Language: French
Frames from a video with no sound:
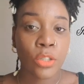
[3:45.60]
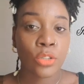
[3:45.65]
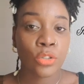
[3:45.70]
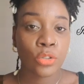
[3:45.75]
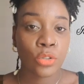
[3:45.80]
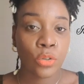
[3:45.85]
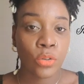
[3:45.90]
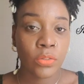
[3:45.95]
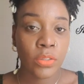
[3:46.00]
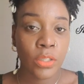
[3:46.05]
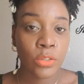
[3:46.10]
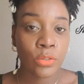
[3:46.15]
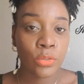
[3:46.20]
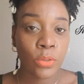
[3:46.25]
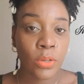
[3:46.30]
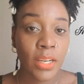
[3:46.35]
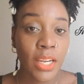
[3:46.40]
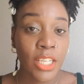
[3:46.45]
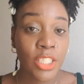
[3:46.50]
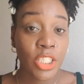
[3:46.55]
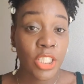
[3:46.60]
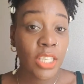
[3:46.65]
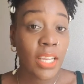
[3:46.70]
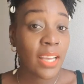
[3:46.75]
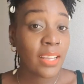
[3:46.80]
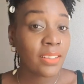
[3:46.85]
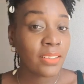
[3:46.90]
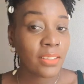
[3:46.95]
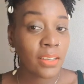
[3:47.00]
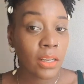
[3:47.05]
Je reviens sur le latching.
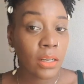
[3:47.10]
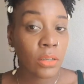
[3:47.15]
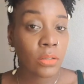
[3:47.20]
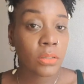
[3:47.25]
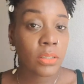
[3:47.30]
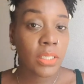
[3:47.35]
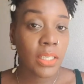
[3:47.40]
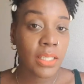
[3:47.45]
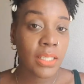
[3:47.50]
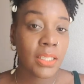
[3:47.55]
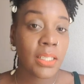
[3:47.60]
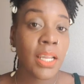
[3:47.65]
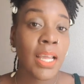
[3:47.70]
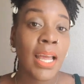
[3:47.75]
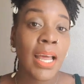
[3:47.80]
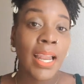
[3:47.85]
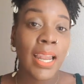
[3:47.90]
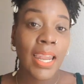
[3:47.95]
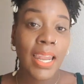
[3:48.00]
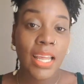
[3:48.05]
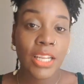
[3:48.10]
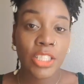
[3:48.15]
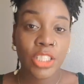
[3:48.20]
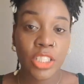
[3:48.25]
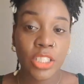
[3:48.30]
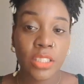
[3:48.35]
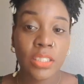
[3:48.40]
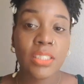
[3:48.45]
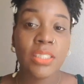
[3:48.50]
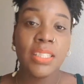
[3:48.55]
Interlocking,
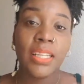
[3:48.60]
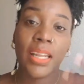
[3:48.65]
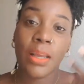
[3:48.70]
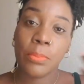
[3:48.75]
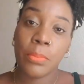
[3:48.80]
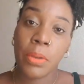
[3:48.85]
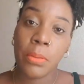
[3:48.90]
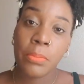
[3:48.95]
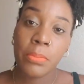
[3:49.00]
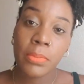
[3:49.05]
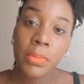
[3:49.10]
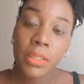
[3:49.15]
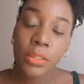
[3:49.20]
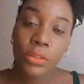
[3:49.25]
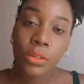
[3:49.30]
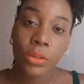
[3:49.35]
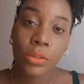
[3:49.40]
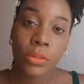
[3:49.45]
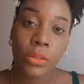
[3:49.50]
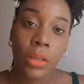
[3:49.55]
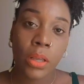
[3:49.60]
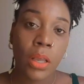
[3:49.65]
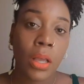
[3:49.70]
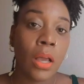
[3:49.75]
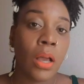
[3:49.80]
latching, c'est la même méthode.